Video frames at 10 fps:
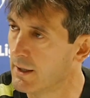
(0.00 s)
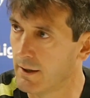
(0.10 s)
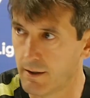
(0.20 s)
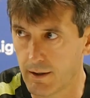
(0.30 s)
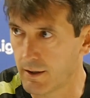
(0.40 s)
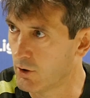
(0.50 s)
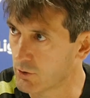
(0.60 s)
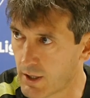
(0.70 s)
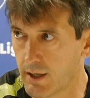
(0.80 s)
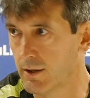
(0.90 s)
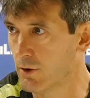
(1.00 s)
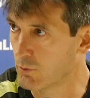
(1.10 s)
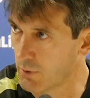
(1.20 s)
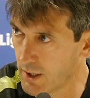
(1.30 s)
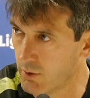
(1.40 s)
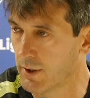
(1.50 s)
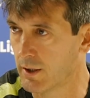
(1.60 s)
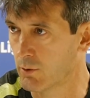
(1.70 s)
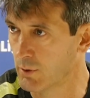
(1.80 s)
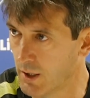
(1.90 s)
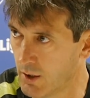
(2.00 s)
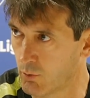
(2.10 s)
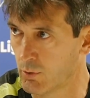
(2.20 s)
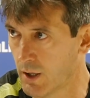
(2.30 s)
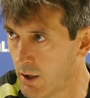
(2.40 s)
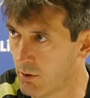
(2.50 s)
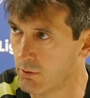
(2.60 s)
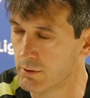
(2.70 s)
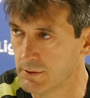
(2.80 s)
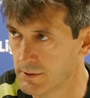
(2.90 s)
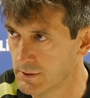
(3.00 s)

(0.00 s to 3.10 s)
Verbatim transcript: eh, J, cuidado, cuidado, cuidado,